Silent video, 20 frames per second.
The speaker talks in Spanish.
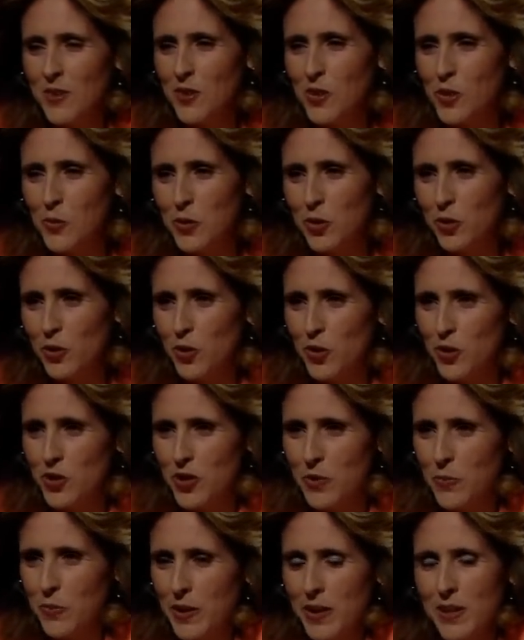No brindó con
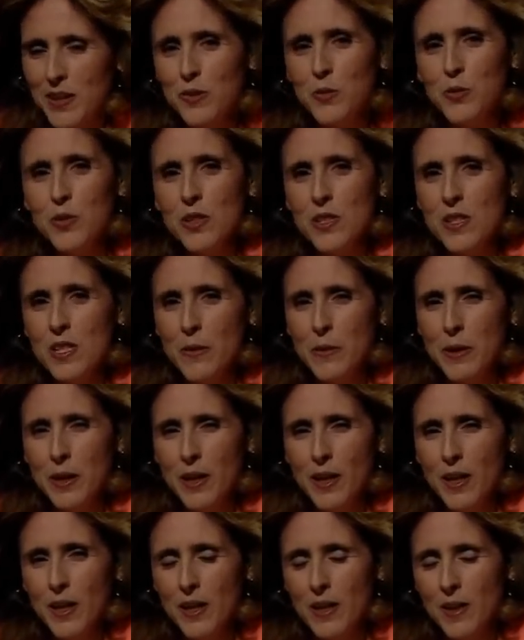champán. Y ustedes saben
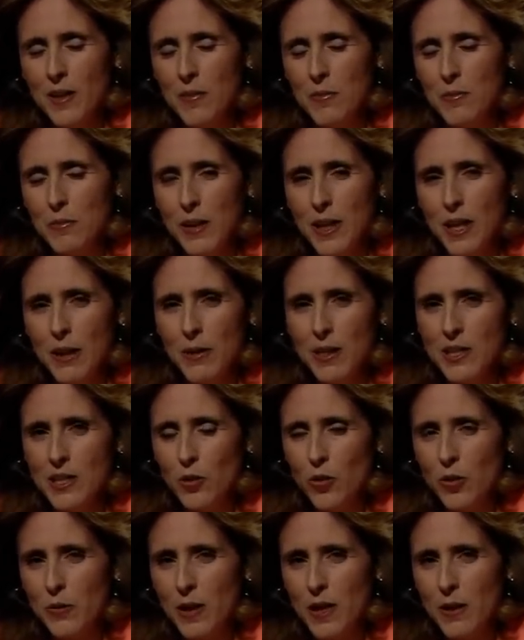que hay eh, palabras que
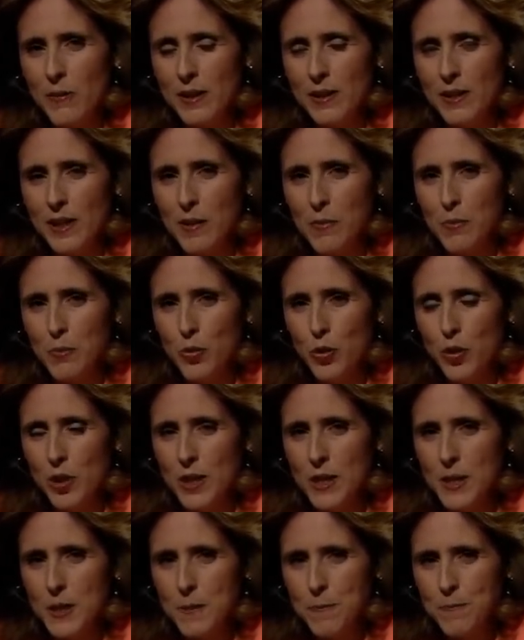todavía levantan
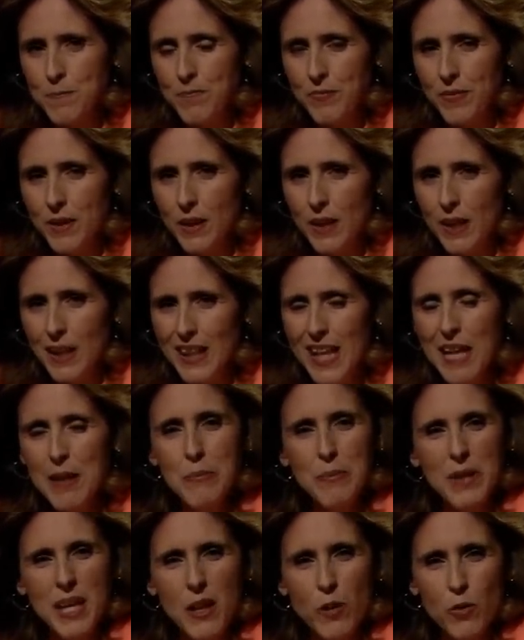ampollas, que
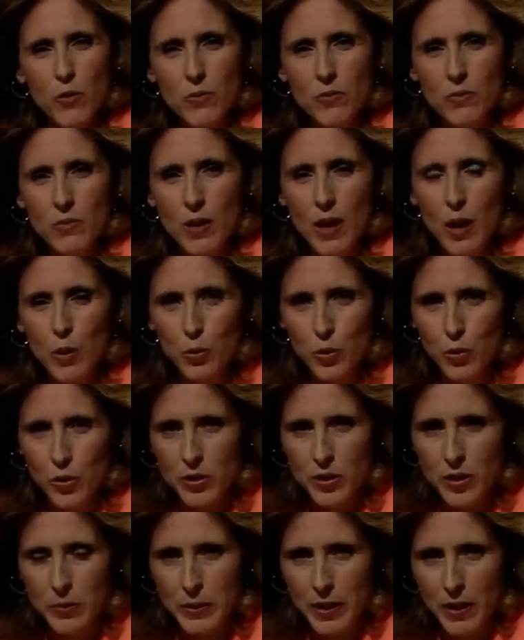dan miedo.
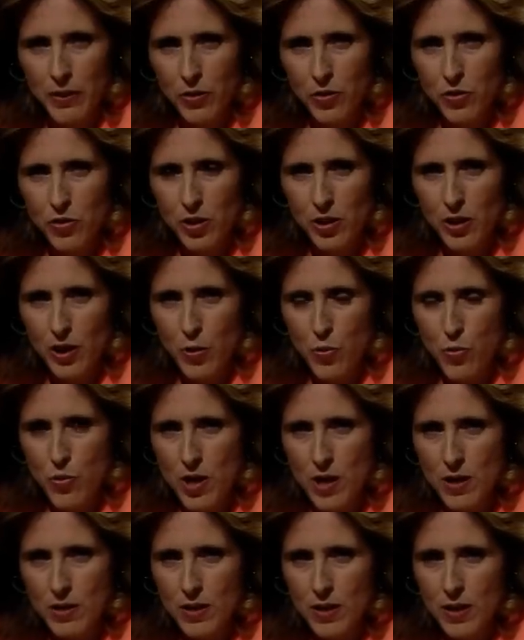Autodeterminación sería
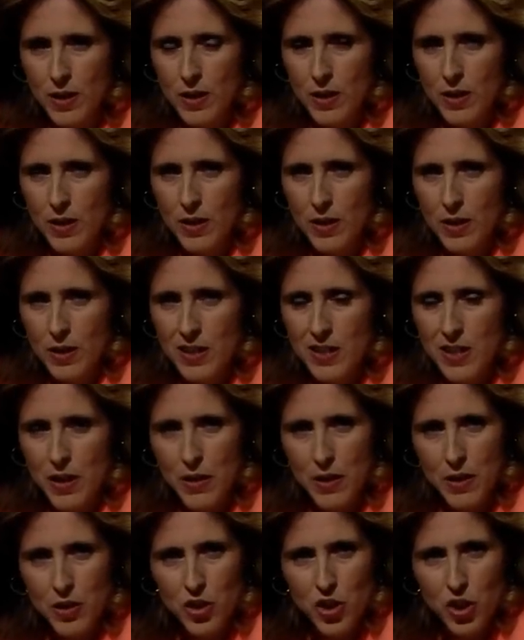una
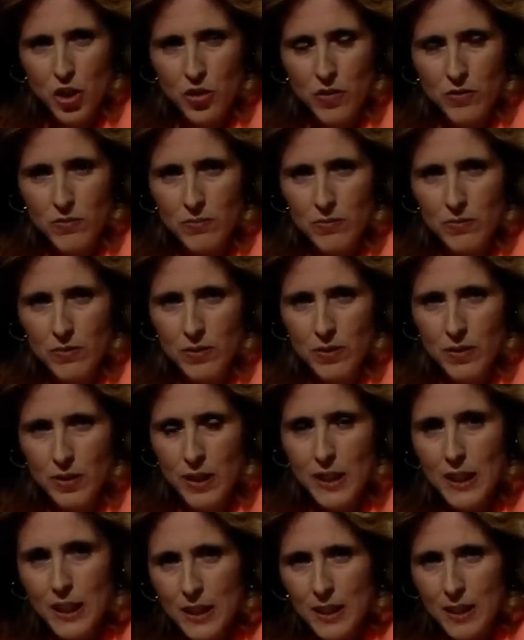secesión,
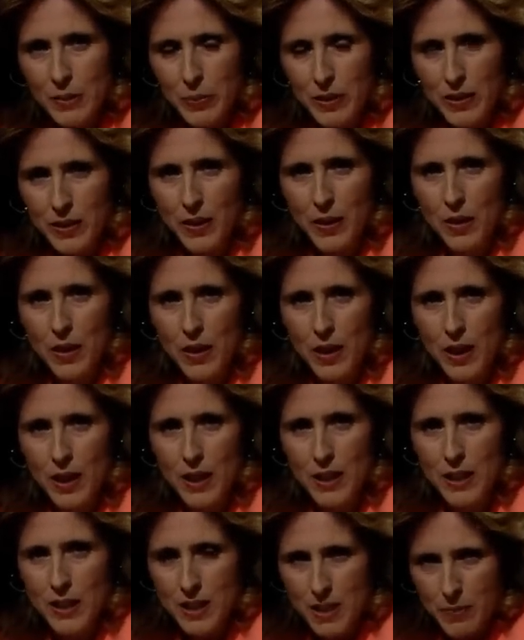
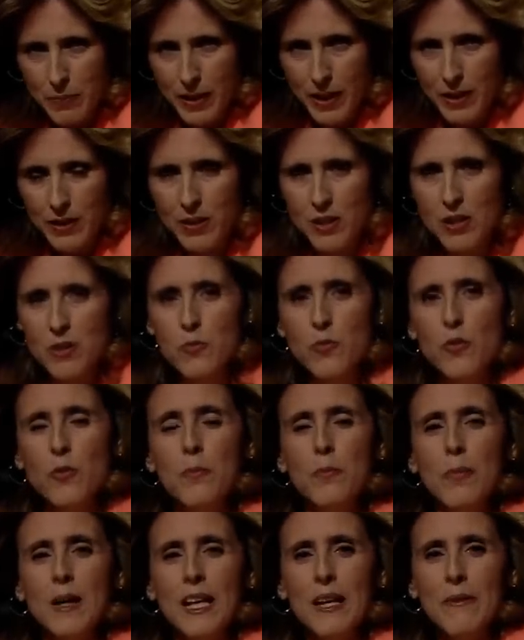independencia, separatismo,
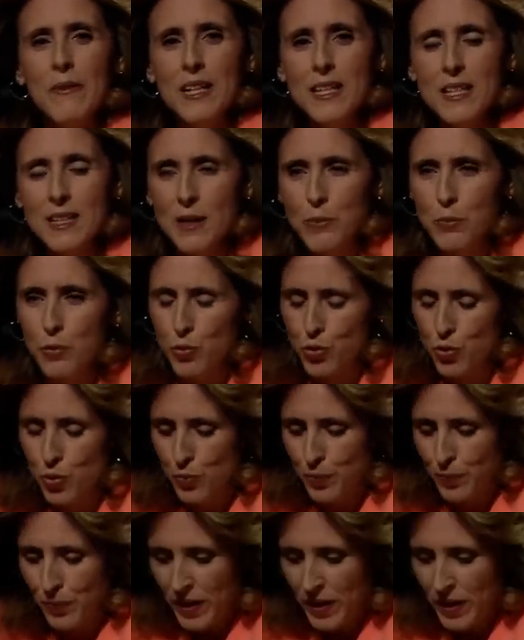palabras tabús.